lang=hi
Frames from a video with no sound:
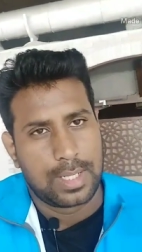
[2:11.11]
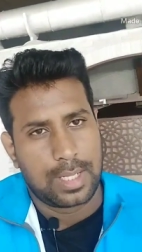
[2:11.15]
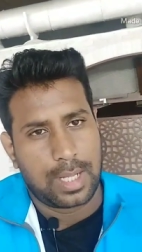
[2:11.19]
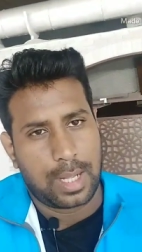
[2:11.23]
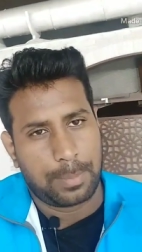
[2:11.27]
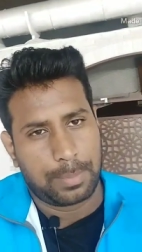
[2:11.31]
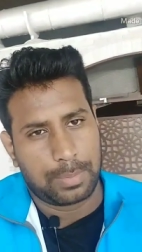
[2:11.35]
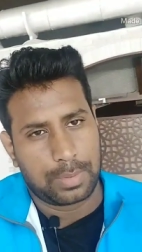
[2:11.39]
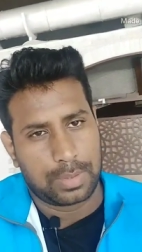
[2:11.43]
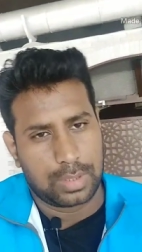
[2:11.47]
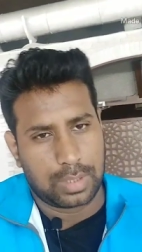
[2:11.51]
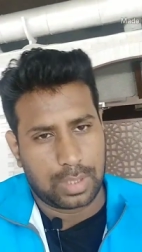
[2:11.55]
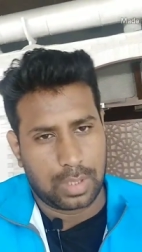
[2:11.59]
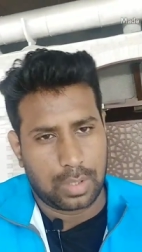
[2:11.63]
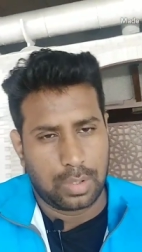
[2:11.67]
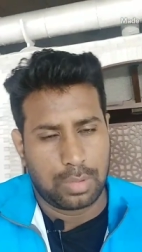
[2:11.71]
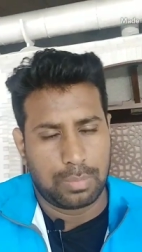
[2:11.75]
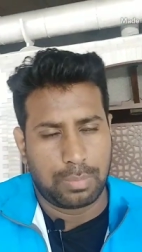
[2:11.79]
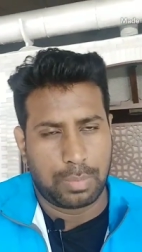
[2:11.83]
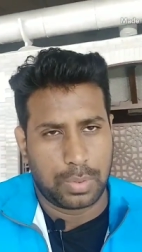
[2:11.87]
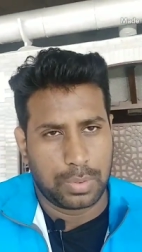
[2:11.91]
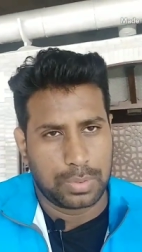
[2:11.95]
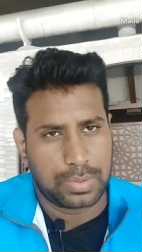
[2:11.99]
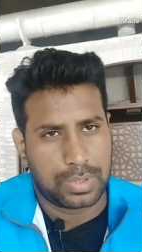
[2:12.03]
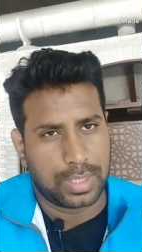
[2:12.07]
आपको दिखाऊँगा
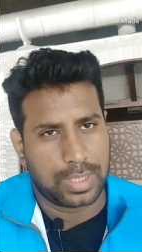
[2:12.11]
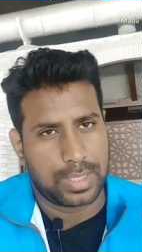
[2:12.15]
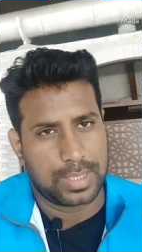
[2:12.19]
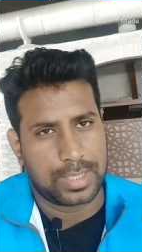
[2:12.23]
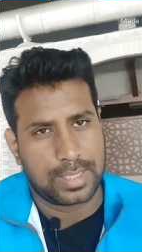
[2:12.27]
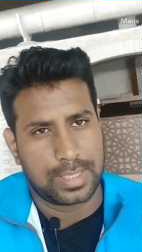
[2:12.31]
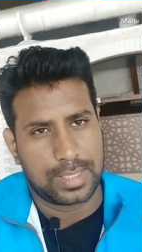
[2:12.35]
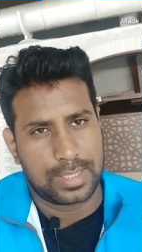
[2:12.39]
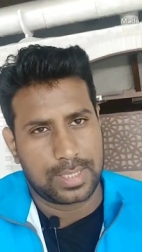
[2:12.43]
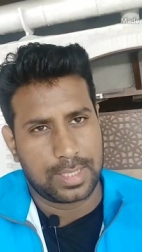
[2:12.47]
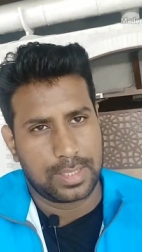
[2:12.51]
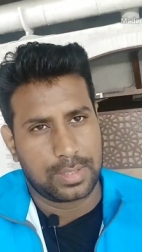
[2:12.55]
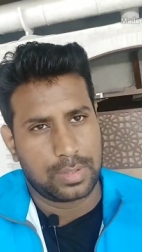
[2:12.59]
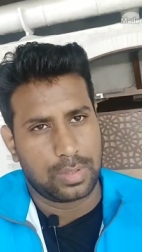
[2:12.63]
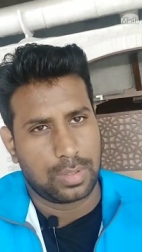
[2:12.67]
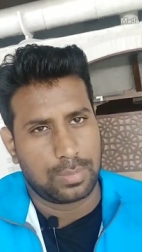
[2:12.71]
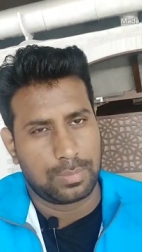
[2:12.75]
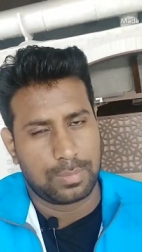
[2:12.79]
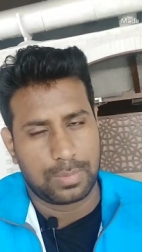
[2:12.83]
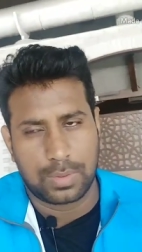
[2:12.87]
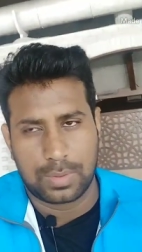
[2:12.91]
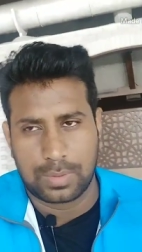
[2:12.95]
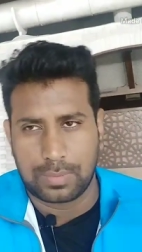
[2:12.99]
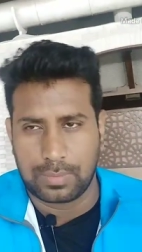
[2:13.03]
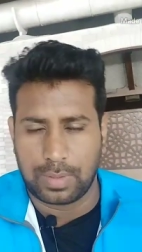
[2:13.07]
बहुत सारी चीज़ें जो
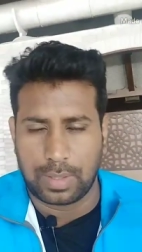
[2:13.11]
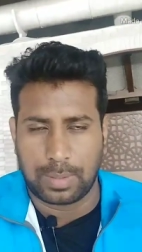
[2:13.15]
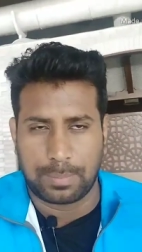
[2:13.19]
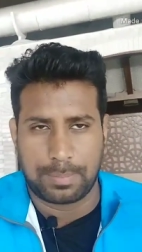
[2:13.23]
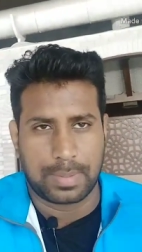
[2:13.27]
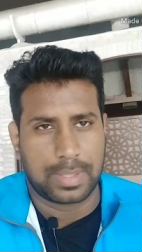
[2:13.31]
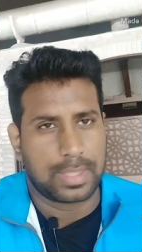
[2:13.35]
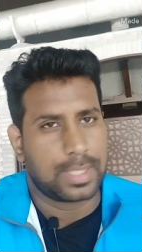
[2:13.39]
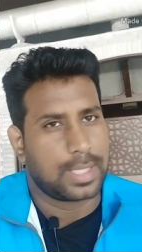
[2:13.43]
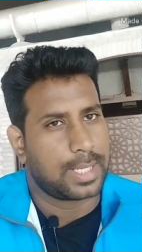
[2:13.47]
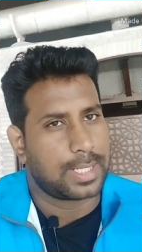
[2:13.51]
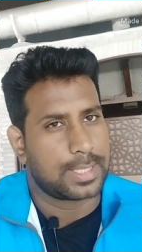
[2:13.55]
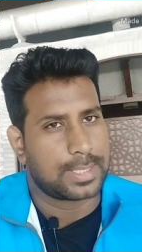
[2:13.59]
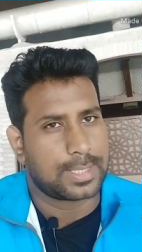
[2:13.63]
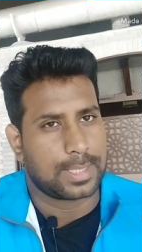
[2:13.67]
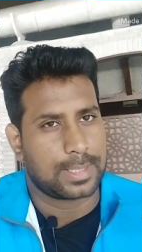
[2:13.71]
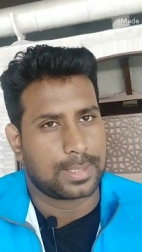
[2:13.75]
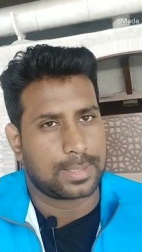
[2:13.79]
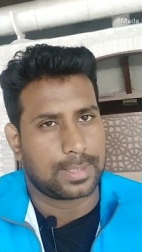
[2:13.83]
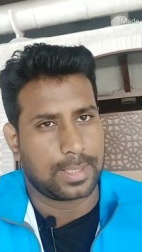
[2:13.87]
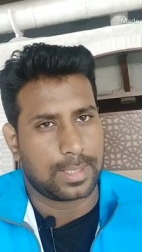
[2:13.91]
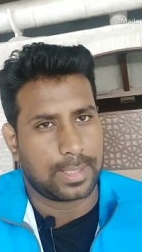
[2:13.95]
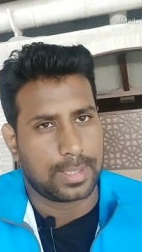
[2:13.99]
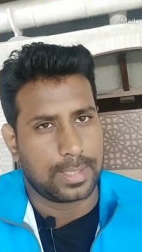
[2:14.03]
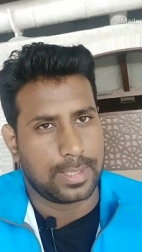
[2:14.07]
हम लोग वहाँ पर खा
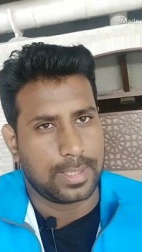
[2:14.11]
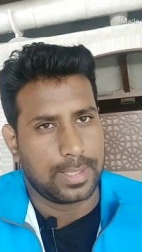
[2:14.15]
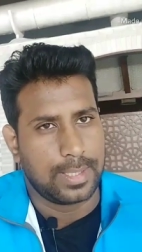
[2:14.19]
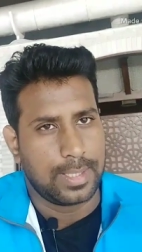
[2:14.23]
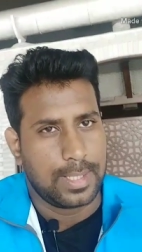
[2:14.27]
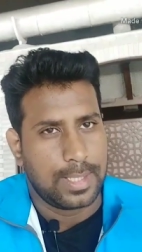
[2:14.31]
सकते हैं